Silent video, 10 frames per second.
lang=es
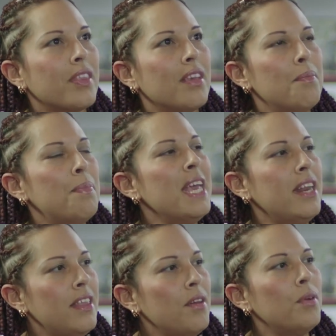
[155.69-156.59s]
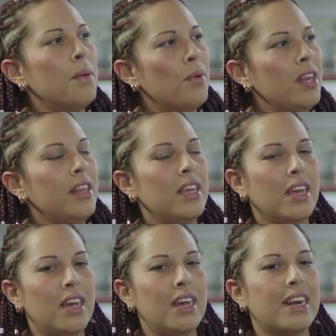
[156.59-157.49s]
viene de una
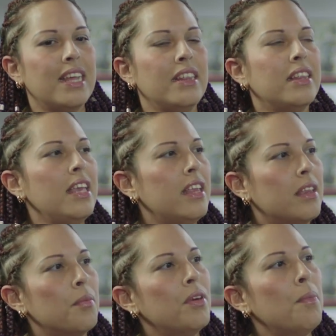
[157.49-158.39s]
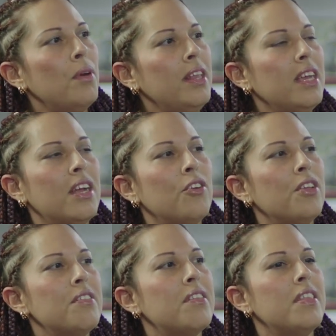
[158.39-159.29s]
política rentista, una política no
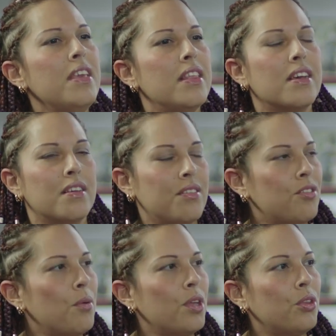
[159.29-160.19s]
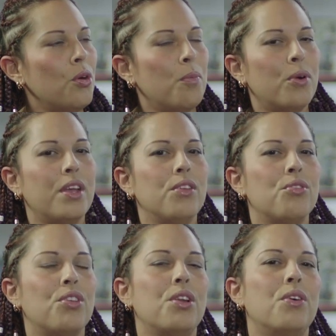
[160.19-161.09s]
decidida, sobre todo por
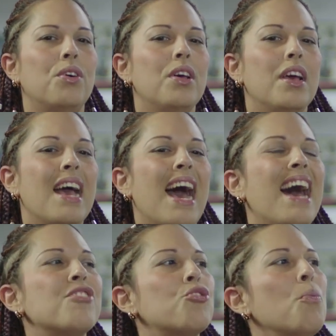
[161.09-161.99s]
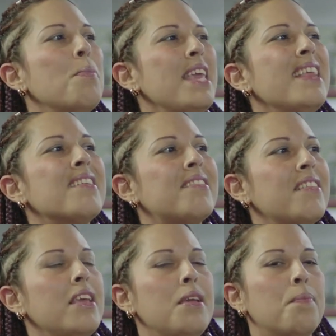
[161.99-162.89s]
ellos, sino asumida
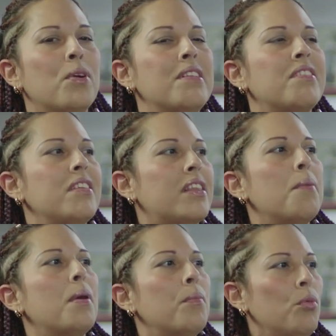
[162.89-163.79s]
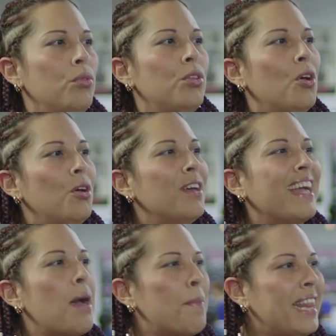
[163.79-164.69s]
sí por el sistema mundo
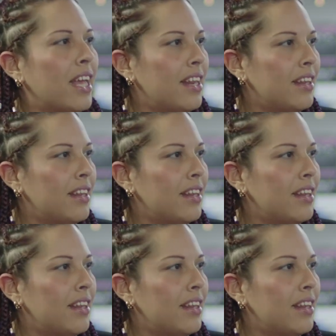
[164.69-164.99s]
capital,